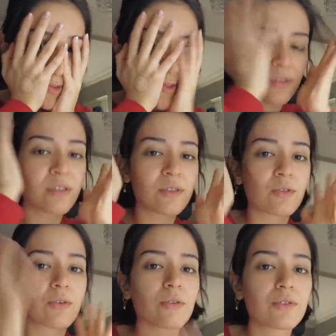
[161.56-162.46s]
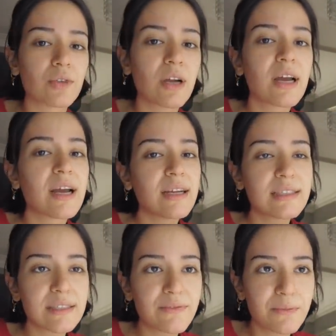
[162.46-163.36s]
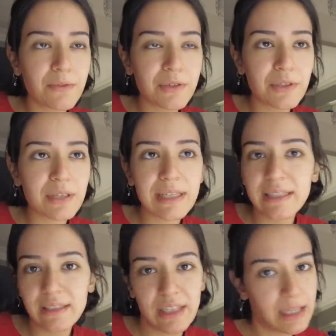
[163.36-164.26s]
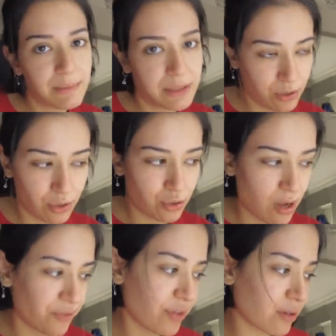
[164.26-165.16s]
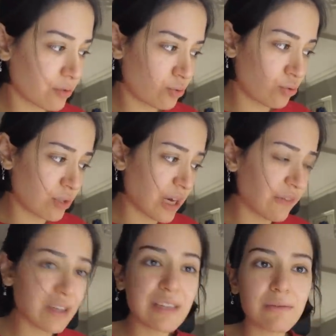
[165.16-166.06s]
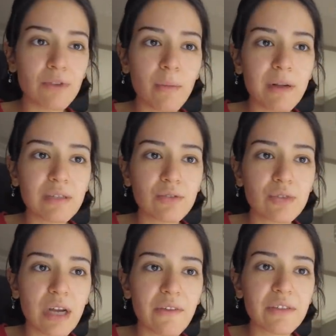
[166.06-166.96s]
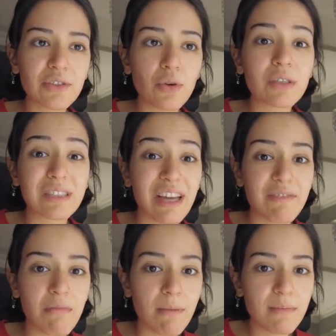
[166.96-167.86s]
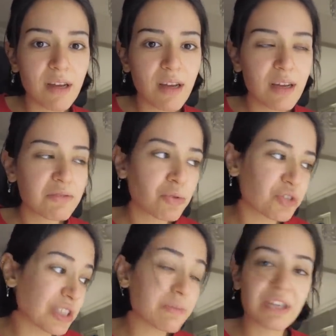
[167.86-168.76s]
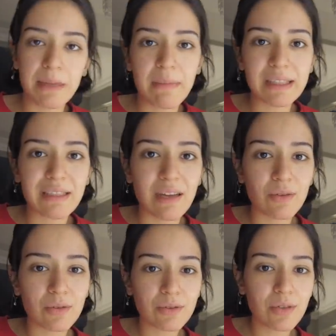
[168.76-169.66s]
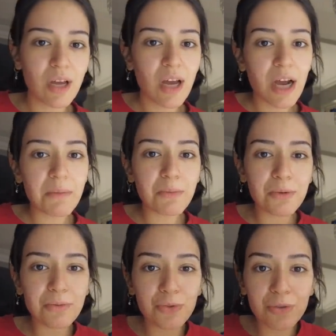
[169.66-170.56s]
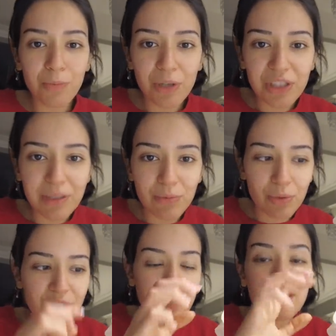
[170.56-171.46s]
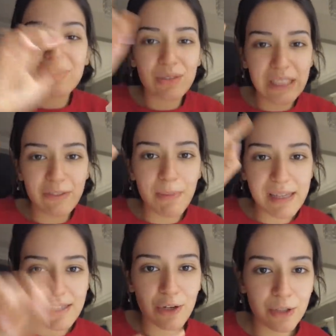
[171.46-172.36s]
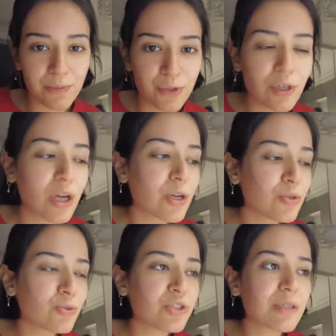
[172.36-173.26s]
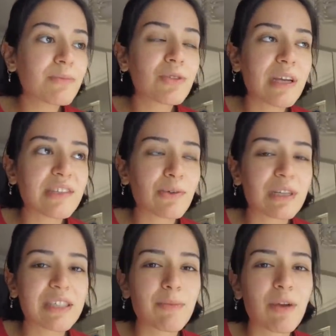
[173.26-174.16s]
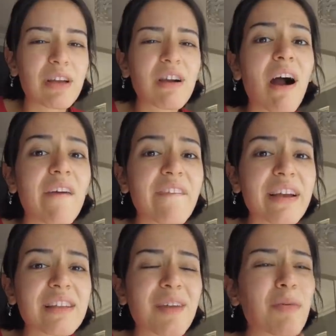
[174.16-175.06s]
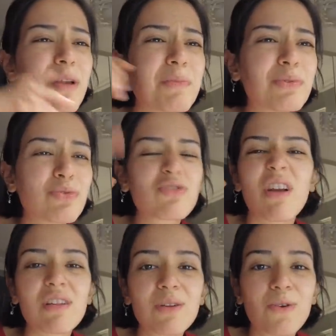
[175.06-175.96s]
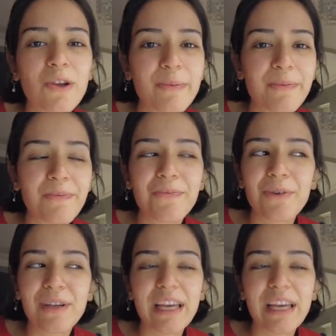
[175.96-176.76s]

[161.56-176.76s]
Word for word: Sındık çok konuşuyor. Neyse bu videonun ilk şeyi bitiyor şu anda. Türk kahve normalde Türk kahvesi çok sevmem. Çok canım çekmez daha doğrusu. Ama bu, dün böyle canım çok şey sıvı besleniyordum dün. Dün canım şey çok çekti böyle kahve yanına böyle bir sürü tatlı koyup böyle